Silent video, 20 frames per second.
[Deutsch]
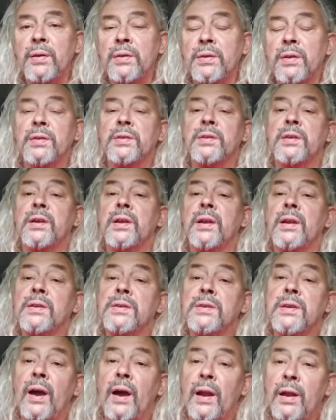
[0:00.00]
Das heißt, ich
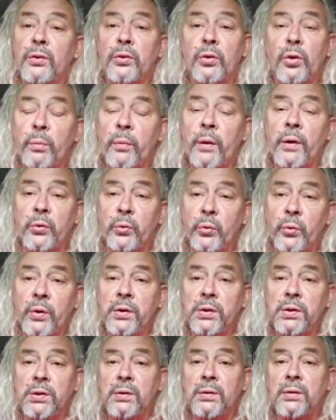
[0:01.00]
lese sie alle nochmal
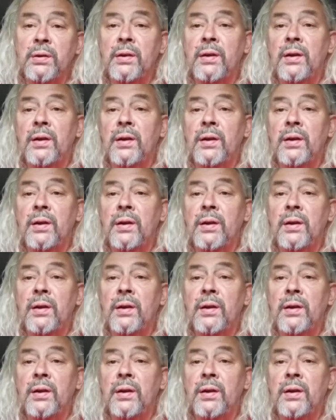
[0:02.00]
durch,